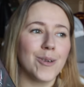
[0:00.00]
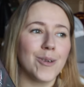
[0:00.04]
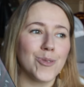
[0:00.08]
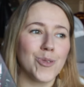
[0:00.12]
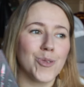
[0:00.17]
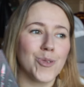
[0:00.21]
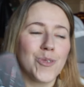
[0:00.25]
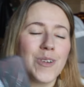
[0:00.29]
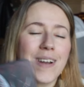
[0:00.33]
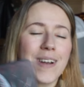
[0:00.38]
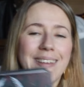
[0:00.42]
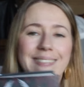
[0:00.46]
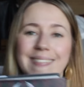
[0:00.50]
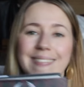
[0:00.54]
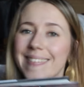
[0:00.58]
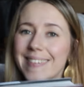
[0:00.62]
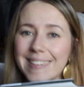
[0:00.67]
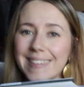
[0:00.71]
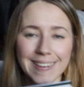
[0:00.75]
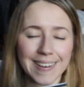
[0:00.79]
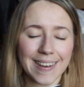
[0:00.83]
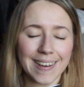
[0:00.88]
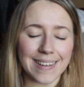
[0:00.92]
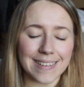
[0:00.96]
devant la
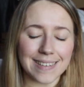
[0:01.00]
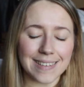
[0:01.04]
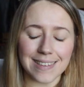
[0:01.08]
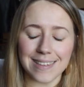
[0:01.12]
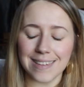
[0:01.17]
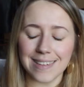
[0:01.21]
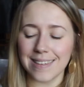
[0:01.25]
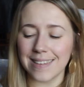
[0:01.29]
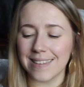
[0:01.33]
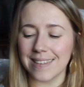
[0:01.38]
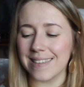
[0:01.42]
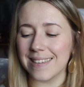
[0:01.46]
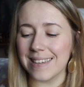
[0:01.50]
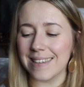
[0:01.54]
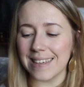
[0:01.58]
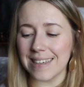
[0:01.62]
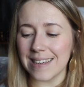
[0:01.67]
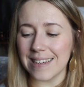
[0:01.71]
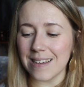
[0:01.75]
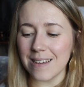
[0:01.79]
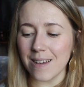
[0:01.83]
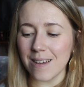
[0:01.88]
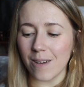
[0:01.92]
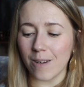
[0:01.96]
tyrannie
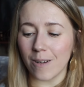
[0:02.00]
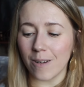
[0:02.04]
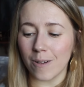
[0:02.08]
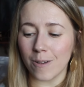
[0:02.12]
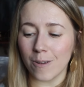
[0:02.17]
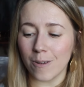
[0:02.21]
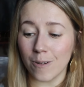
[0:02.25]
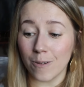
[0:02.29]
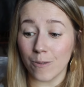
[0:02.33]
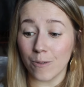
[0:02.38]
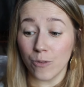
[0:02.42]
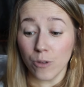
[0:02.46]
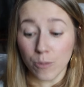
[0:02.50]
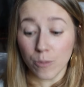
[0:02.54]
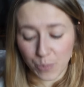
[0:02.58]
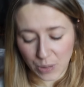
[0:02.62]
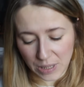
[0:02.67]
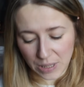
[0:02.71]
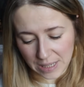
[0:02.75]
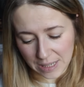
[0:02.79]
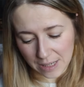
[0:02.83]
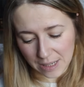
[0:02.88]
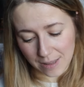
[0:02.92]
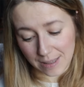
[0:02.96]
des
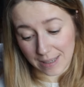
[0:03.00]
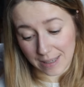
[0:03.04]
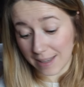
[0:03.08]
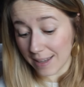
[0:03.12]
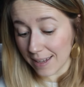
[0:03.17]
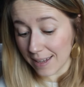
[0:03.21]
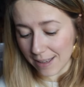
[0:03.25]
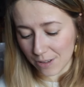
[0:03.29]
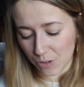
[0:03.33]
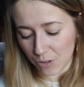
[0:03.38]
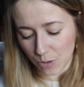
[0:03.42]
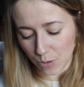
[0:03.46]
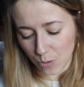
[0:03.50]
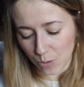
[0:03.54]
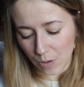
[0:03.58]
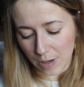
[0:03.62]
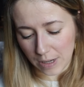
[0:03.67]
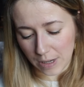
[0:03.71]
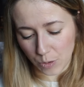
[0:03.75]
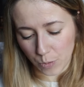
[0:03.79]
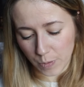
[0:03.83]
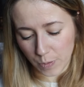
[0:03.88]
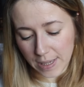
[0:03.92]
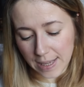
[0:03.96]
vampires, des créatures de
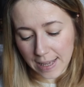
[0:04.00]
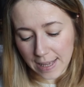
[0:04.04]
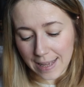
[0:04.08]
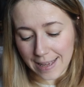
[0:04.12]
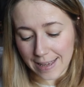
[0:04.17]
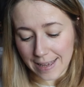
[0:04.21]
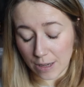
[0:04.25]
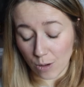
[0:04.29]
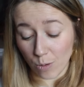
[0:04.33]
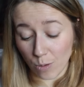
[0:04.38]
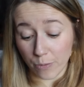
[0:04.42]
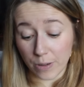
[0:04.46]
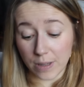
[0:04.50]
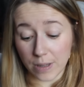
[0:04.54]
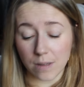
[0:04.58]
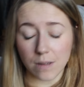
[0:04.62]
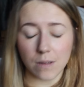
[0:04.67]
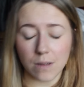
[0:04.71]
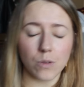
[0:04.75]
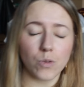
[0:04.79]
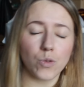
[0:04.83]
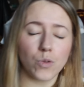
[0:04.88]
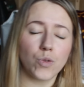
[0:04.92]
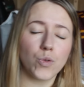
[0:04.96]
la nuit. Et en
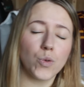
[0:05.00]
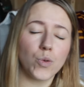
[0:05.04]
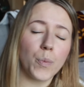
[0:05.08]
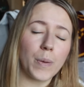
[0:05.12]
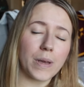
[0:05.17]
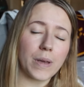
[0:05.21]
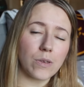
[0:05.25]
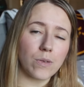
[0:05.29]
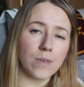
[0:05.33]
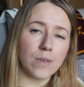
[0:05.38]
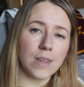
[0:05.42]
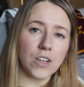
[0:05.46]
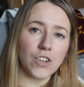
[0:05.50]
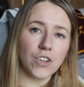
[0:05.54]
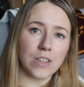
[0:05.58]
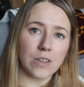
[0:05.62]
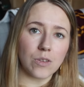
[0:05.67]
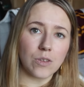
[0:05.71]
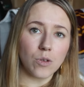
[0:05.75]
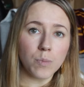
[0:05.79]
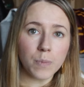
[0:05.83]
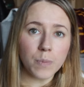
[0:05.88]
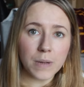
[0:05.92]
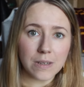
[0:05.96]
fait, ce personnage
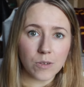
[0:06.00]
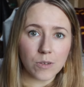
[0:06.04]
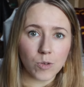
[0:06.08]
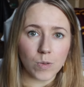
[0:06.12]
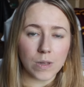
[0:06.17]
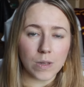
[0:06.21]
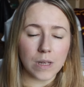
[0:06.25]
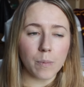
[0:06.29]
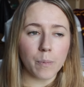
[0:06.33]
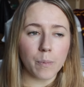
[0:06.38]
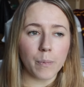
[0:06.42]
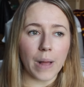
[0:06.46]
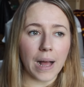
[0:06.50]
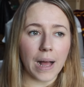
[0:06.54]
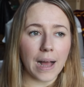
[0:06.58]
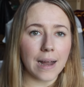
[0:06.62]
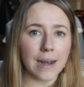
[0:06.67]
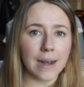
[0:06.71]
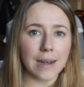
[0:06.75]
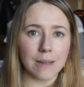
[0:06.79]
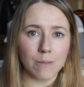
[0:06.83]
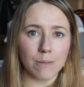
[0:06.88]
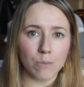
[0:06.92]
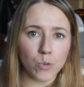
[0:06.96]
est emprisonné par
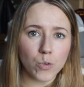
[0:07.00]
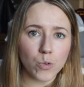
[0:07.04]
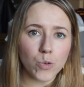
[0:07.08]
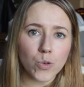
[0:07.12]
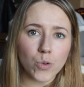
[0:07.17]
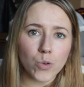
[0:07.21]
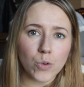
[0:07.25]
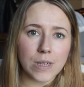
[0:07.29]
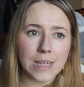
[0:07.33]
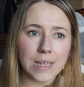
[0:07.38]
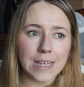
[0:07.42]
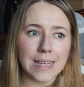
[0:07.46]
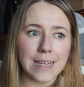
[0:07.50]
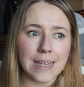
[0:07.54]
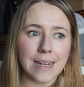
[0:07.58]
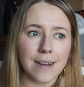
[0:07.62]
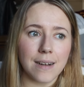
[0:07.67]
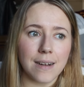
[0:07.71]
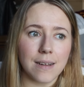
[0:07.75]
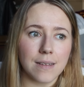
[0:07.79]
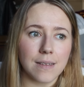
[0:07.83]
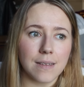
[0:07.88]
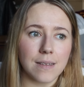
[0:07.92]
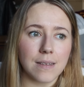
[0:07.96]
les monstres
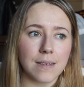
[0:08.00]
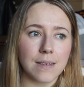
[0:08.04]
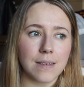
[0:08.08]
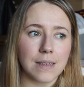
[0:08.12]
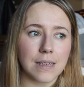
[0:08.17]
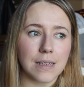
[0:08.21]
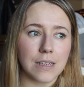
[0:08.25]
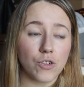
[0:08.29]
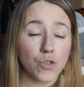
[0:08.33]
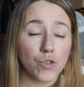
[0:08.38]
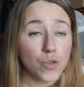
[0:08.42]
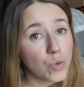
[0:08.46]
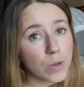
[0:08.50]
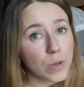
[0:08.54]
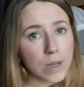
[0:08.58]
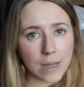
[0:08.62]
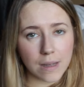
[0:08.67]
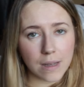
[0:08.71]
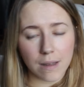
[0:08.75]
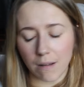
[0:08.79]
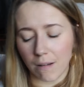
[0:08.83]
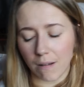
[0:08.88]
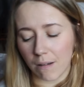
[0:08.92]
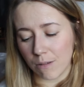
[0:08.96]
qu'il s'est
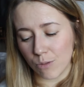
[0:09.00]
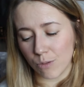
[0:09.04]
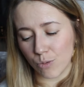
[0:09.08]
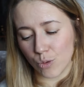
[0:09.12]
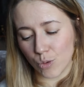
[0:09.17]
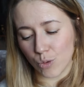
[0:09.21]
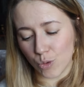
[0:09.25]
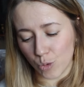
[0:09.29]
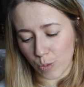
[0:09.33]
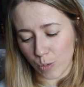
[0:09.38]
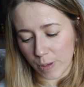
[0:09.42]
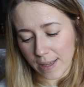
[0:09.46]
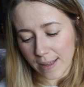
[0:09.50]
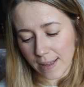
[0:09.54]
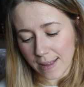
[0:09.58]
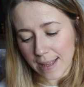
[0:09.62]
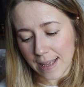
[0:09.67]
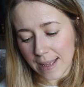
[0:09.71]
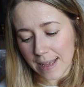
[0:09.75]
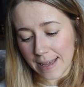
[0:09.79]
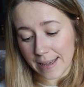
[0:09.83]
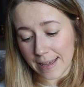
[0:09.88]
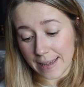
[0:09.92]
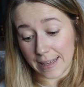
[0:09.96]
juré de tuer,
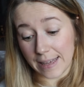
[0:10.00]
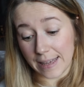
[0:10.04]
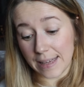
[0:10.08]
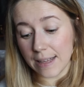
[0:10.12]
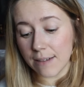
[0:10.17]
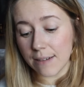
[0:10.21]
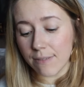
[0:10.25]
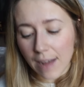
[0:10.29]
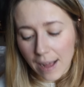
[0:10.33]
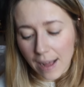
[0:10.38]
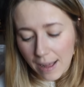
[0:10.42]
et il va